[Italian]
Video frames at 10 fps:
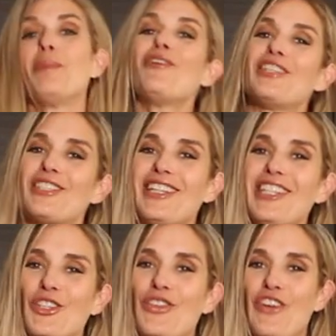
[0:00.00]
Ma
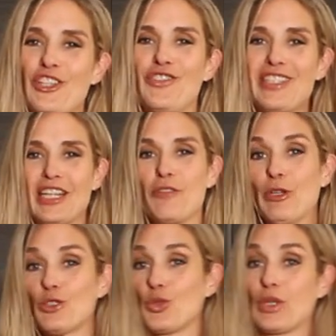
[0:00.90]
adesso vi faccio vedere il
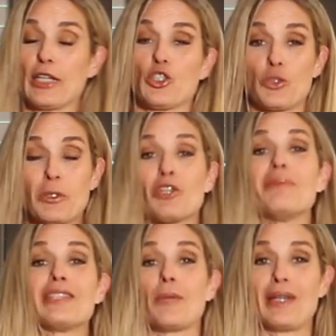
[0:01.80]
mio trucchetto,
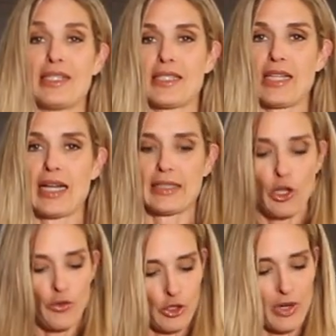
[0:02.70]
specialmente per l'estate,
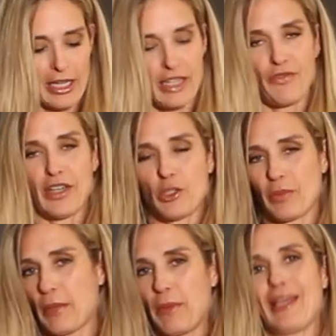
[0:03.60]
lo faccio anche in inverno
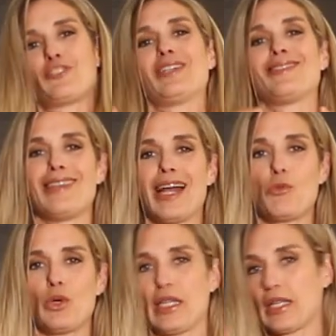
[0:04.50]
perché mi piace da
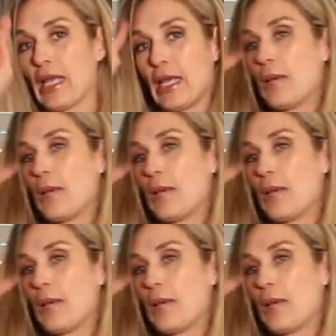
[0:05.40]
morire,